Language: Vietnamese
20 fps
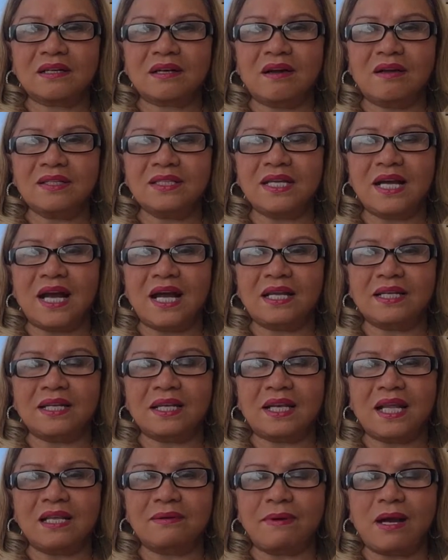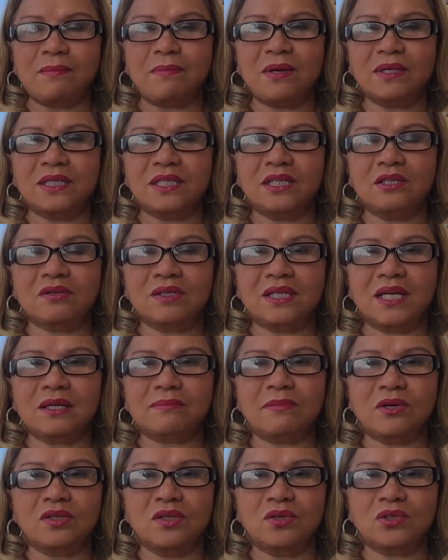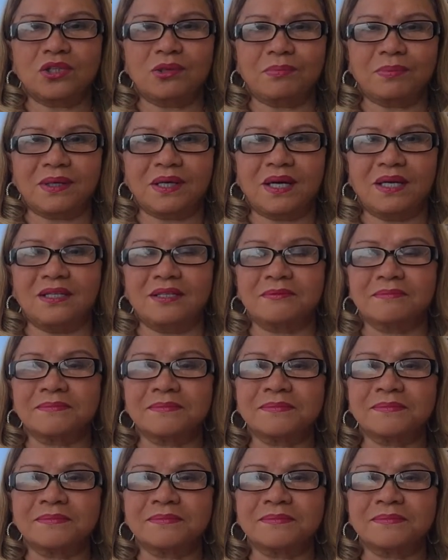có nhà này bán bao nhiêu cái nhà đất bao nhiêu chụp cái hình